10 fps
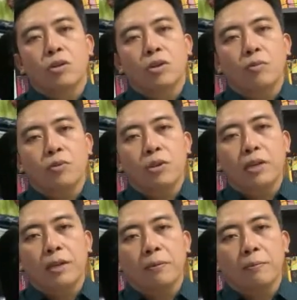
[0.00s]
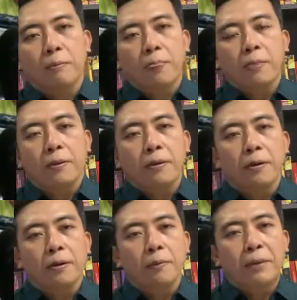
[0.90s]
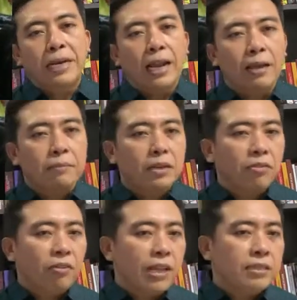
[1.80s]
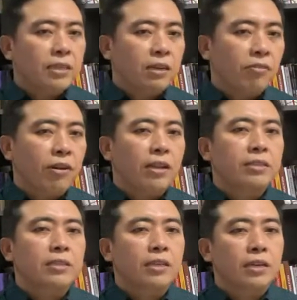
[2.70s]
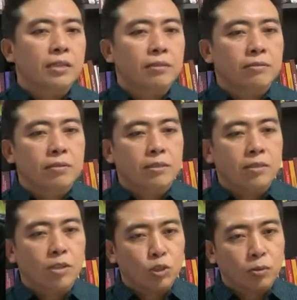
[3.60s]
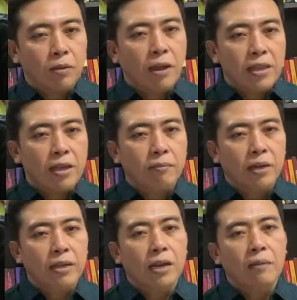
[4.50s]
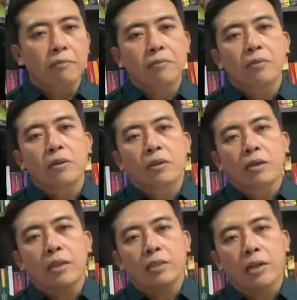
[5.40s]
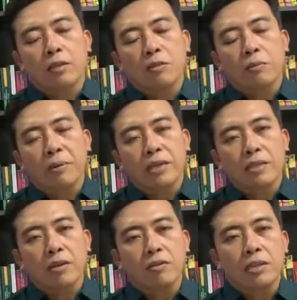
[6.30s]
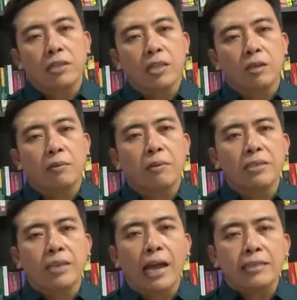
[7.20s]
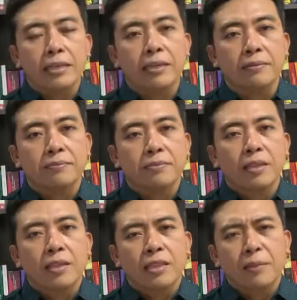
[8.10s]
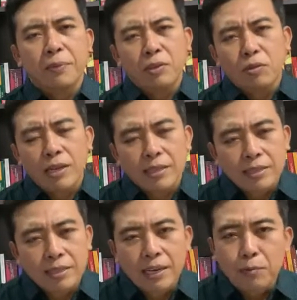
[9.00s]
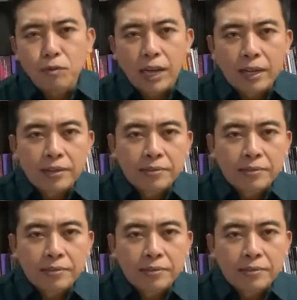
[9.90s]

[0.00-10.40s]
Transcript: kemudian e, mendalami referensi-referensi yang tersebar banyak, baik dalam literatur berbahasa Indonesia atau berbahasa asing. Tapi itu kan tidak mudah.